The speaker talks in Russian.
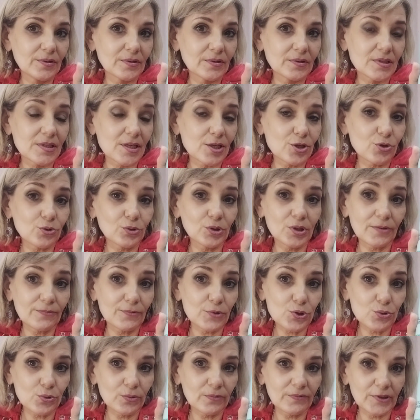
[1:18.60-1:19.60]
за счет
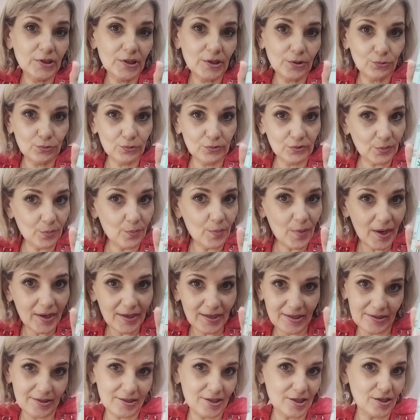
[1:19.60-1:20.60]
того, что он вот такой вот
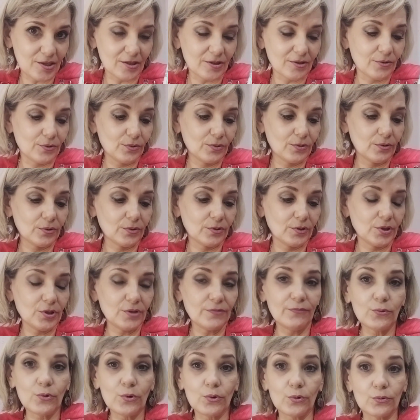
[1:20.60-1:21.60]
маленький, э,
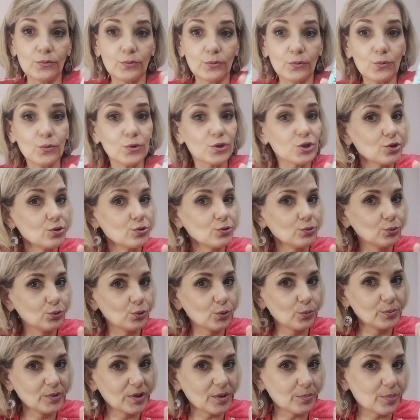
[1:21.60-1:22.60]
его очень
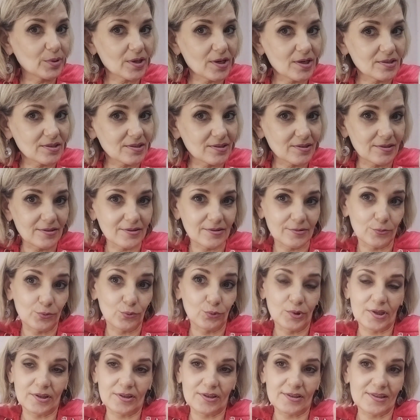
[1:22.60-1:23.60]
удобно брать
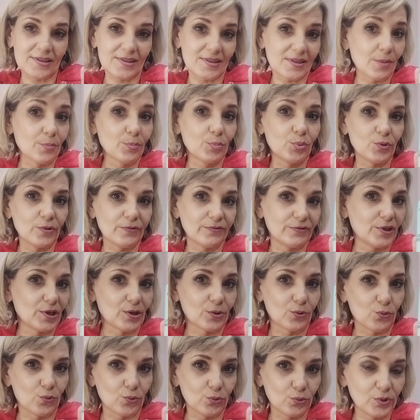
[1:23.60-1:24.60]
куда-то с собой в
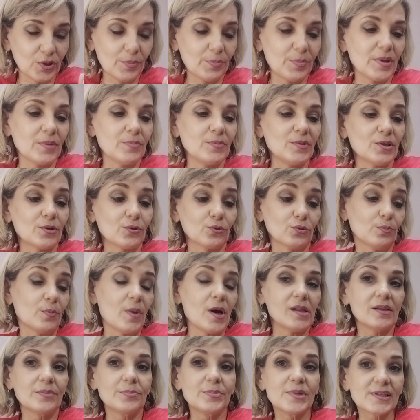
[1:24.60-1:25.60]
дорогу, например. Он
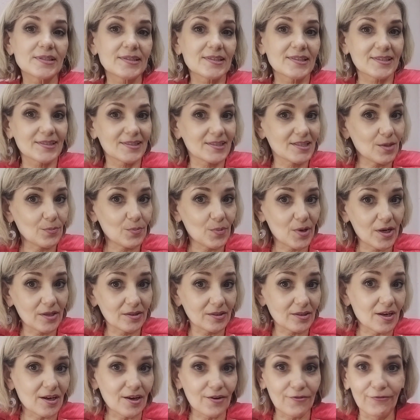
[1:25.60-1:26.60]
мало места
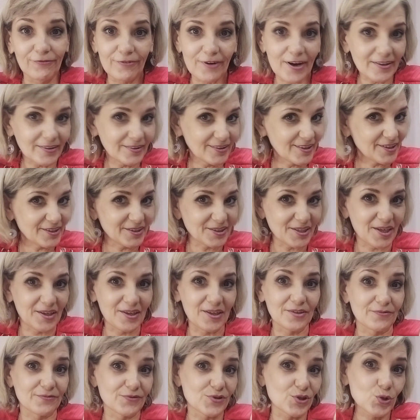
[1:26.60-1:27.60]
занимает как в ванной,
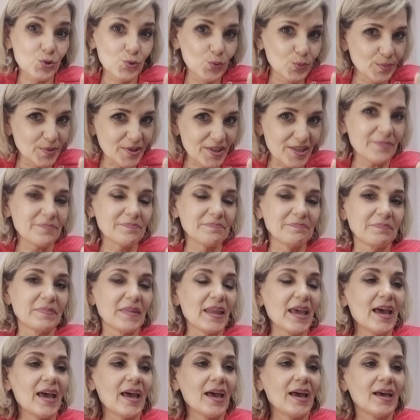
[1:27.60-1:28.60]
так и в сумке.
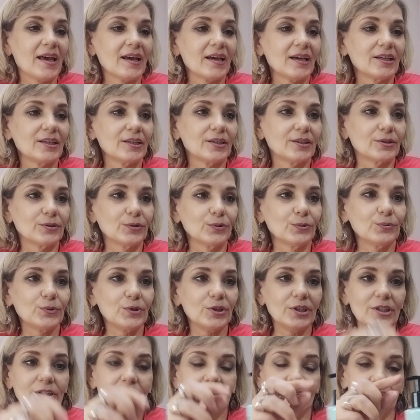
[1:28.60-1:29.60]
Э, ну
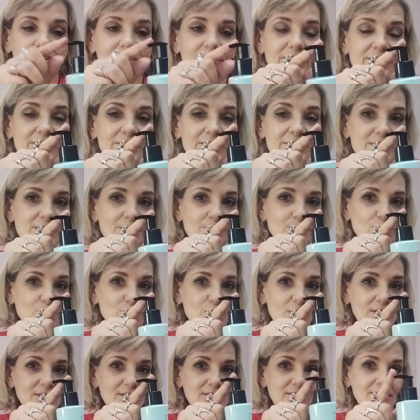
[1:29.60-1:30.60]
и э,
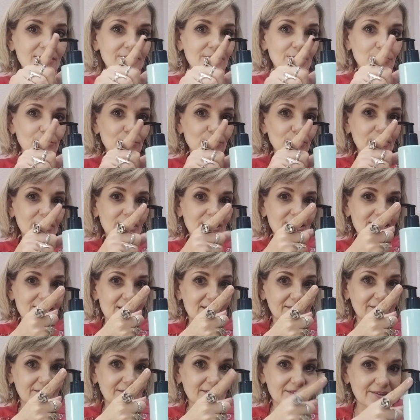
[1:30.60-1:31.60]
замечательный такой
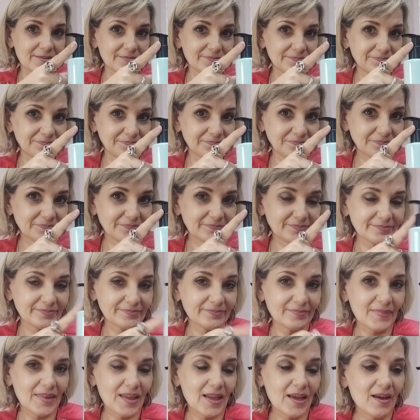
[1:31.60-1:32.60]
дозатор
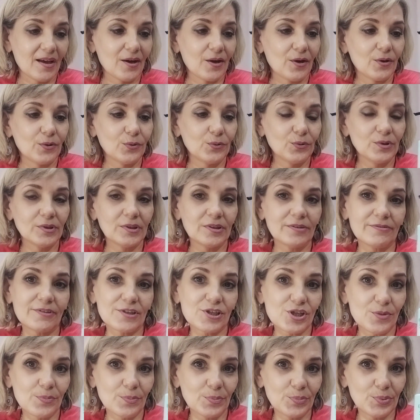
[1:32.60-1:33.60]
у этого
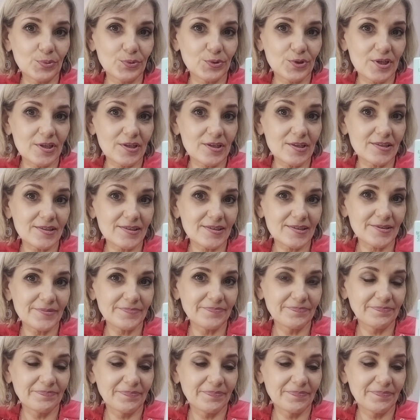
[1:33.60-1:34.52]
шампуня есть.